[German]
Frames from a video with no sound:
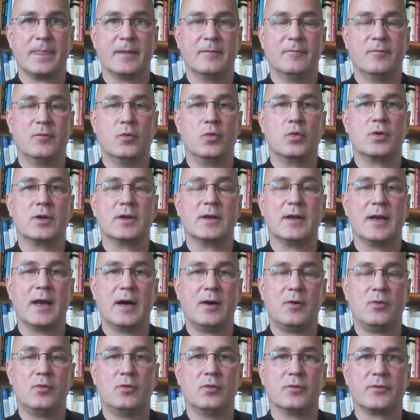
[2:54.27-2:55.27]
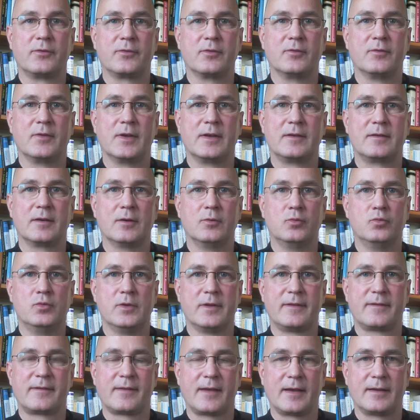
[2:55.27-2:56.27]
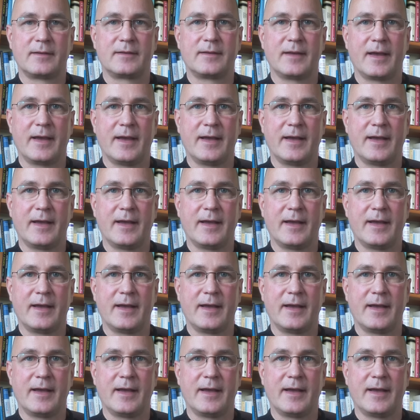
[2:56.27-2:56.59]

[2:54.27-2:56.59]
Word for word: wo genau zu welcher Uhrzeit der